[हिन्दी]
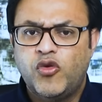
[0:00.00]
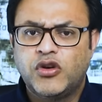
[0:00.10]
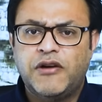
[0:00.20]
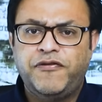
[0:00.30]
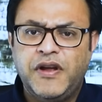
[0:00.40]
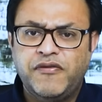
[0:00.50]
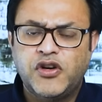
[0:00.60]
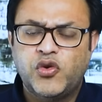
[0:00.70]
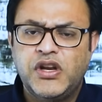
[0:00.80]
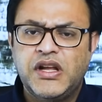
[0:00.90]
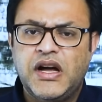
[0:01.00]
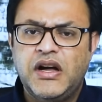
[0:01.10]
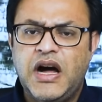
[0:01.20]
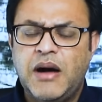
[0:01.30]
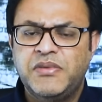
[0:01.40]
उनका फेवरेट होने का
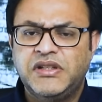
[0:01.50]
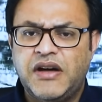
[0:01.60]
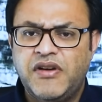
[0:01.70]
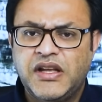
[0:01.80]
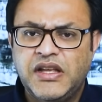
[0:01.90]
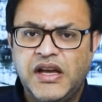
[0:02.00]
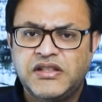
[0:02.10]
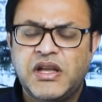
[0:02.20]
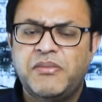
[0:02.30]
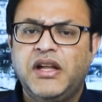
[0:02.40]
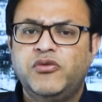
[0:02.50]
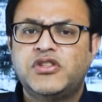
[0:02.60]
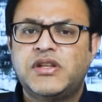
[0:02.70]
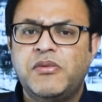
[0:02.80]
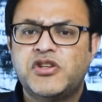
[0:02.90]
आपने दावा किया इसके बाद वो
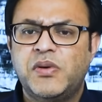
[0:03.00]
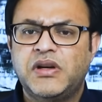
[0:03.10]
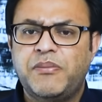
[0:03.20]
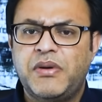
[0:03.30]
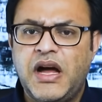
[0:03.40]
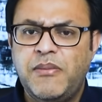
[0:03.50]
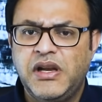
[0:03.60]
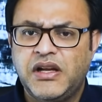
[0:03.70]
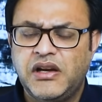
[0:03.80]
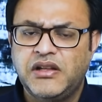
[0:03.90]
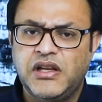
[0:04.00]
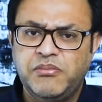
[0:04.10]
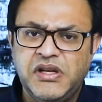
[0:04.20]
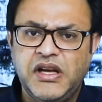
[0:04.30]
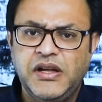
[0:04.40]
इस्टेब्लिशमेंट का पैगाम लेकर
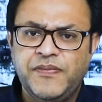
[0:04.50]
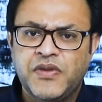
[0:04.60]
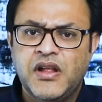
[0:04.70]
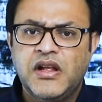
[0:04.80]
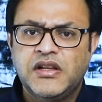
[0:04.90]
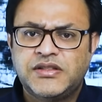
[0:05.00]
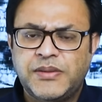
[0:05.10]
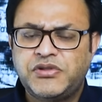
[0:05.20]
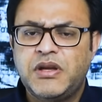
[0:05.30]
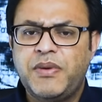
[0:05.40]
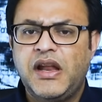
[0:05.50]
लंदन भी गए सबसे